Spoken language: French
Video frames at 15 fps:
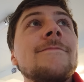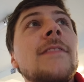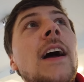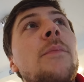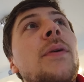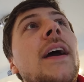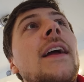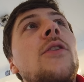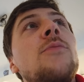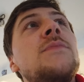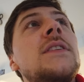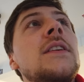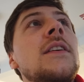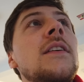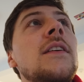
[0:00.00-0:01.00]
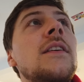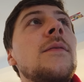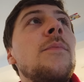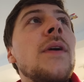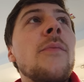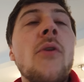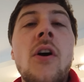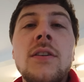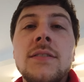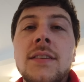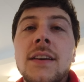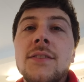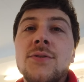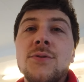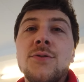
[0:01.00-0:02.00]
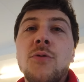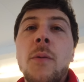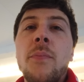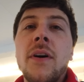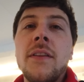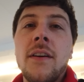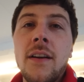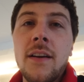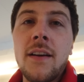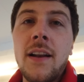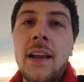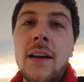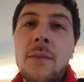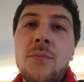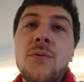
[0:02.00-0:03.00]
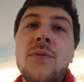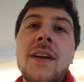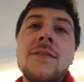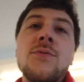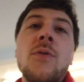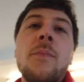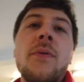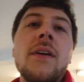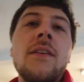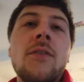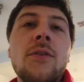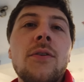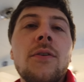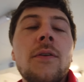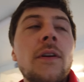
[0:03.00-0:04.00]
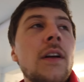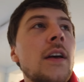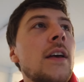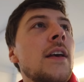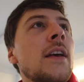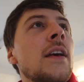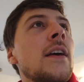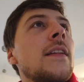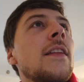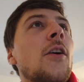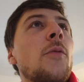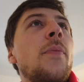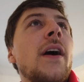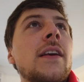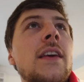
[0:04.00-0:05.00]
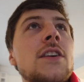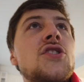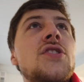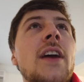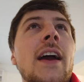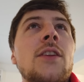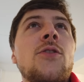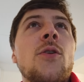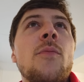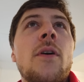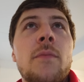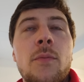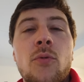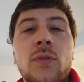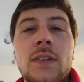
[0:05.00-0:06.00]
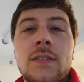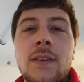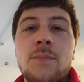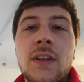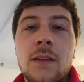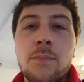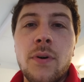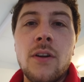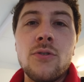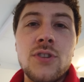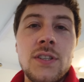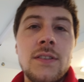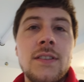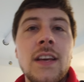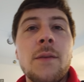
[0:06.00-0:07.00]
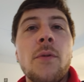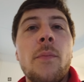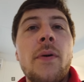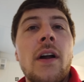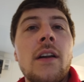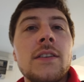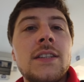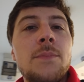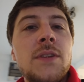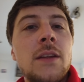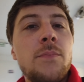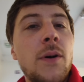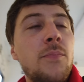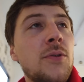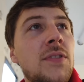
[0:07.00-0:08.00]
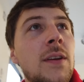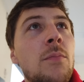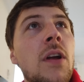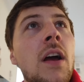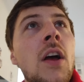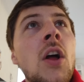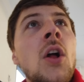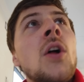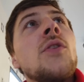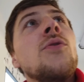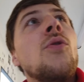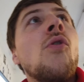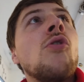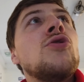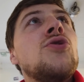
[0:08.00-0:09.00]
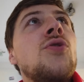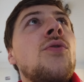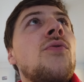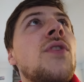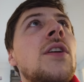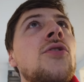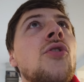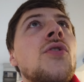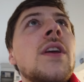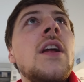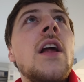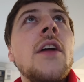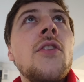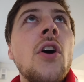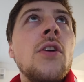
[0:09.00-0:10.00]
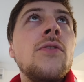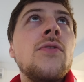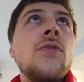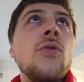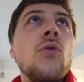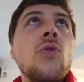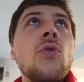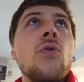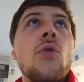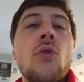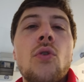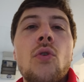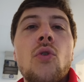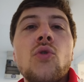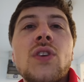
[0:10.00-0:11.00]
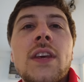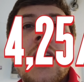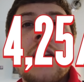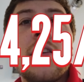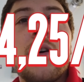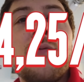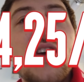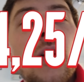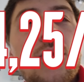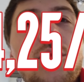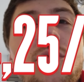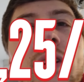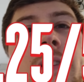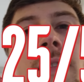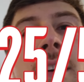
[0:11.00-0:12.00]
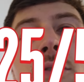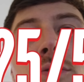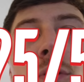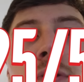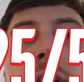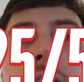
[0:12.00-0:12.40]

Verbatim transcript: après, le petit bémol, c'est que ce soit pas dans la, la buvette, soit pas dans le dans le partage directement. Mais bon, c'est peut-être pas logistiquement parlant, c'est peut-être pas possible. Donc, je vais donner la note de 4,25 sur